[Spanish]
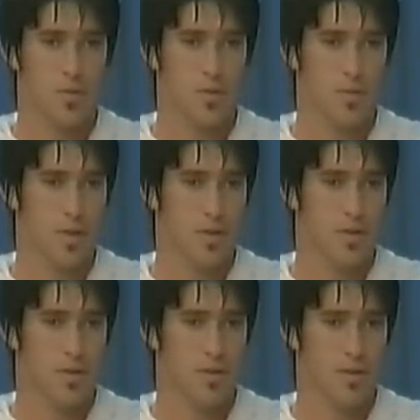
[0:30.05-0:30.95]

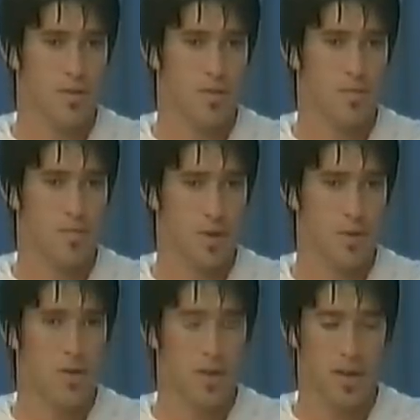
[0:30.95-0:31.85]
Pero pero lo
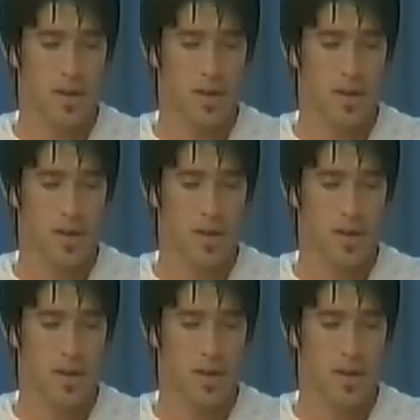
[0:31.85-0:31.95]
que